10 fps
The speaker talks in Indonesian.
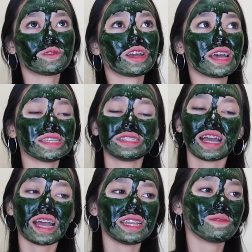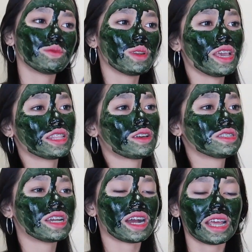gitu guys jangan dibully atau
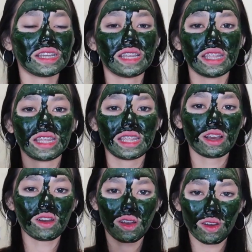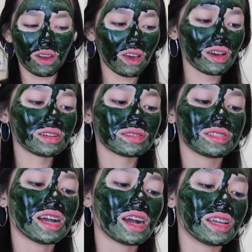jangan
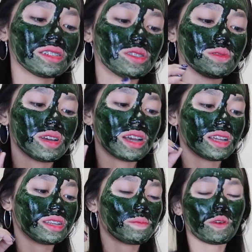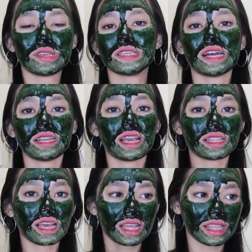diolok-olok jangan juga dipoin jangan
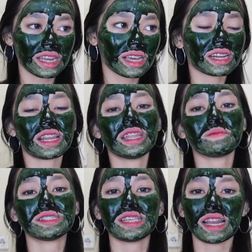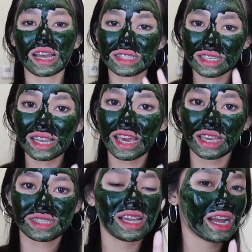dikata-katain karena dia masih anak kecil
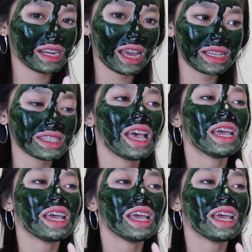guys jangan guys